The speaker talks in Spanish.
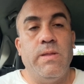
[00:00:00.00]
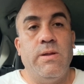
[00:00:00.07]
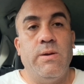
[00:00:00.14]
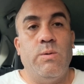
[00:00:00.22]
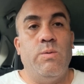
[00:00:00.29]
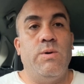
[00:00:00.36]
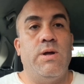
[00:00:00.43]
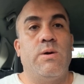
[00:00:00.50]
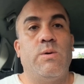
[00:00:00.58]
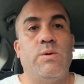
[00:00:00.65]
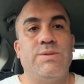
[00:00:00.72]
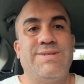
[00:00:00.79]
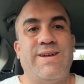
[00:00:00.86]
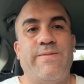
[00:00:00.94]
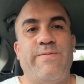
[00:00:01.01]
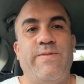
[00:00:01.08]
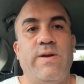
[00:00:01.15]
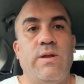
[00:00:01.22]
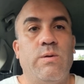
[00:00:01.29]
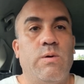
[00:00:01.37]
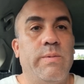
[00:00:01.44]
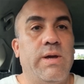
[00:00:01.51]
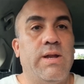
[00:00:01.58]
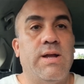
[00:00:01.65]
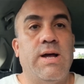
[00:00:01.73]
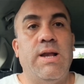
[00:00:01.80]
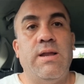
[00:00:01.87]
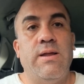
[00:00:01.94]
una cosa
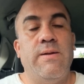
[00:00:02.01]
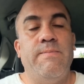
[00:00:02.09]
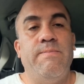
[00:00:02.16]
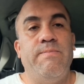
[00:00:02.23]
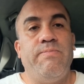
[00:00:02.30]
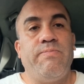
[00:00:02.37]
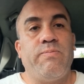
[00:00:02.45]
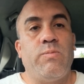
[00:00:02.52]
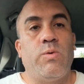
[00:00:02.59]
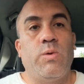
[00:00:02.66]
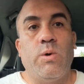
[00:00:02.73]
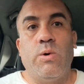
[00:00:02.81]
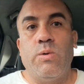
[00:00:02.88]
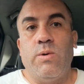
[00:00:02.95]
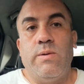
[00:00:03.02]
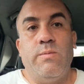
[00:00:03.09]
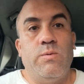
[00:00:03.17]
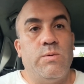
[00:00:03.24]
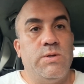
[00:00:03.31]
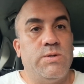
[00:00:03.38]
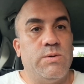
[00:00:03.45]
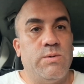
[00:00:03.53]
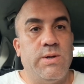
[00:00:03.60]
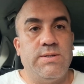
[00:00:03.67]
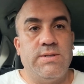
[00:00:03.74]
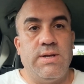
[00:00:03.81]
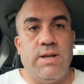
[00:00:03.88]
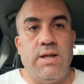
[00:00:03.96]
fenomenal. Todo el mundo hizo un
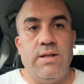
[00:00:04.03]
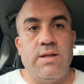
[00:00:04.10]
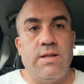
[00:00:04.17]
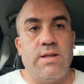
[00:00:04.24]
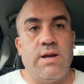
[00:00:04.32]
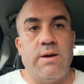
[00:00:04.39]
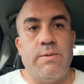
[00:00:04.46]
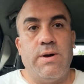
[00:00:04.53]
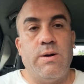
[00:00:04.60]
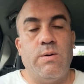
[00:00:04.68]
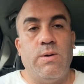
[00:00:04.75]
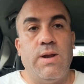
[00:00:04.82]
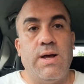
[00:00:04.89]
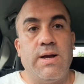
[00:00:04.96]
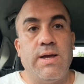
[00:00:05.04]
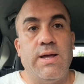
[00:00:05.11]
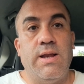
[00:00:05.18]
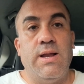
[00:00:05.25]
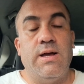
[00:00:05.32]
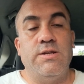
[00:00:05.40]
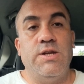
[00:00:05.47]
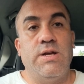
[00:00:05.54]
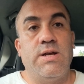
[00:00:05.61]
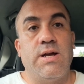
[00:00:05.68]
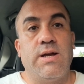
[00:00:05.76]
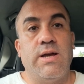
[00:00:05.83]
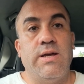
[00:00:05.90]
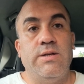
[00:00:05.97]
excelente trabajo. La, la
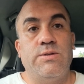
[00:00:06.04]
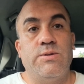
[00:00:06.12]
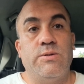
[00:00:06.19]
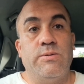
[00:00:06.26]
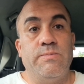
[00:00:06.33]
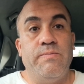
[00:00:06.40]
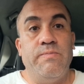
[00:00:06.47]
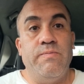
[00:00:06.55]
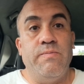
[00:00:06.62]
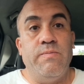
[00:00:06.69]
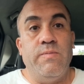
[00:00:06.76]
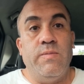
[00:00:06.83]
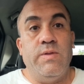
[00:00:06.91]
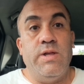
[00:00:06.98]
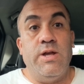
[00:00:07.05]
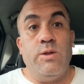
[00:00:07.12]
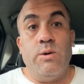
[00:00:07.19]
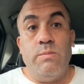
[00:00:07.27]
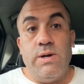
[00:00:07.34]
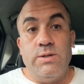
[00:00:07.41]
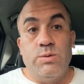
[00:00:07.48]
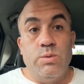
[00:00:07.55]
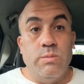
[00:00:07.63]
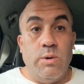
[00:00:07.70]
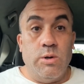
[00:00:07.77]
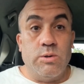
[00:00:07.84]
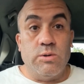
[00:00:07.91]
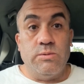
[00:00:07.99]
chica que hizo de Don
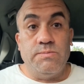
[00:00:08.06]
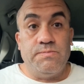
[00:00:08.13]
Masumoto